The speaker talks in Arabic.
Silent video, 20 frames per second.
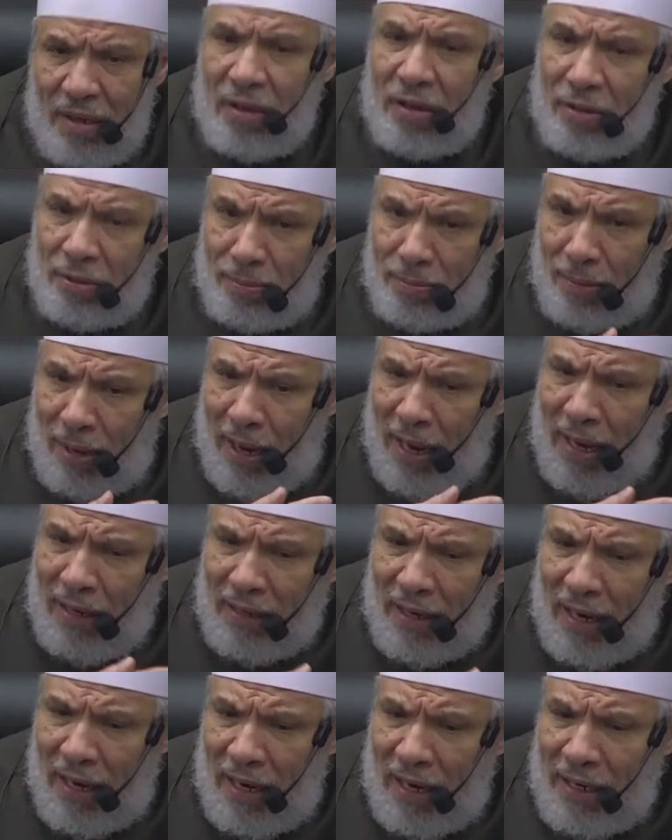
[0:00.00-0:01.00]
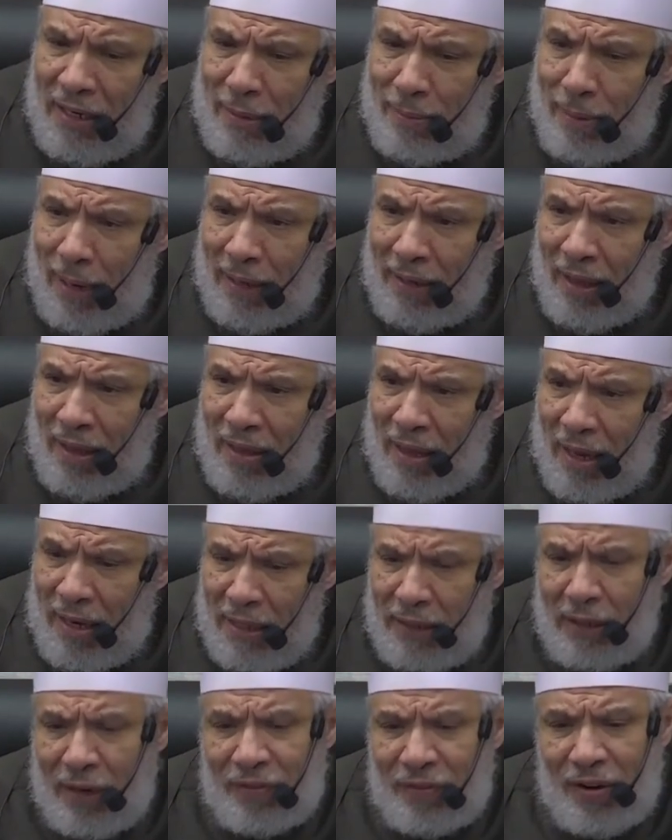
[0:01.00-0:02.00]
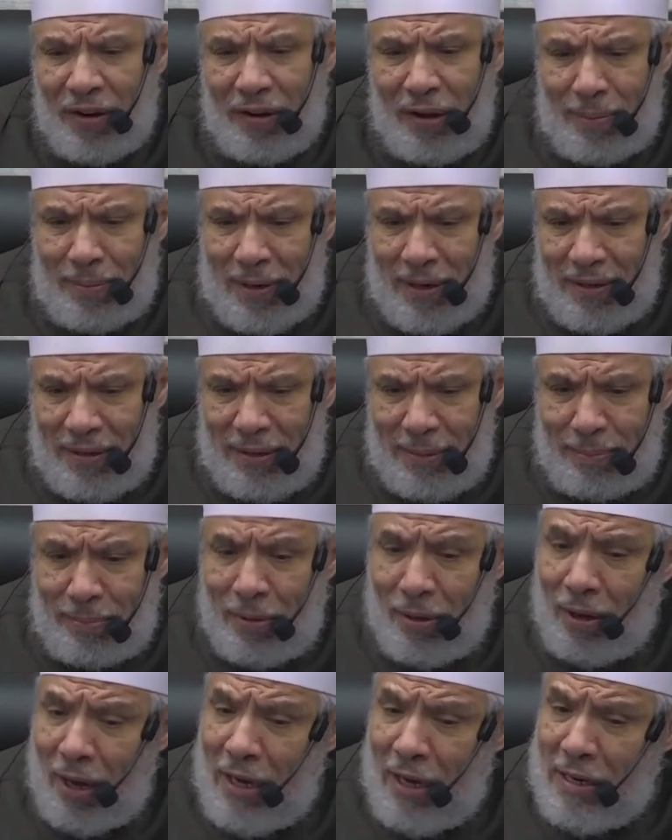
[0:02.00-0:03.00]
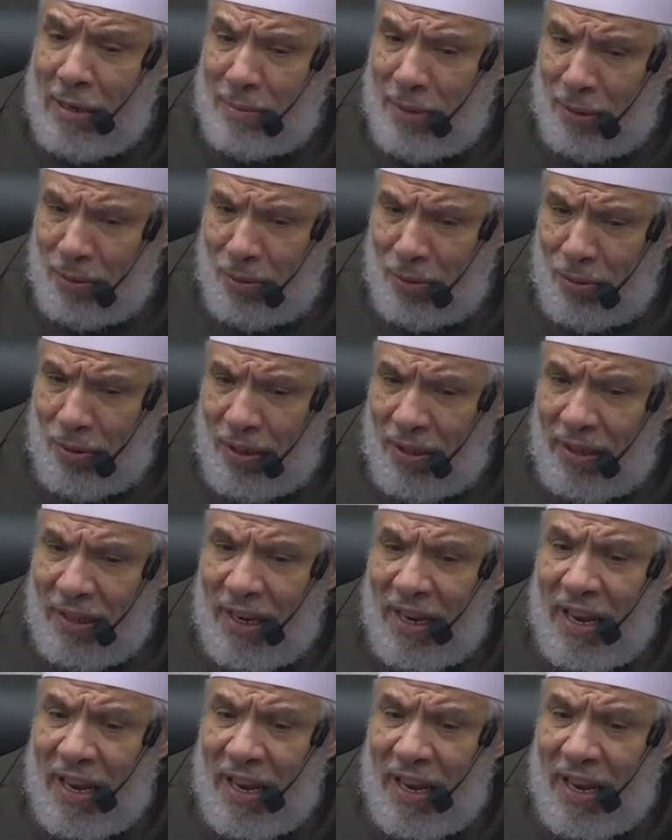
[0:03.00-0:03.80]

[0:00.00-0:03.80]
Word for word: ثم أهدى إليه بعد ذلك فقبل ابن القيم يقول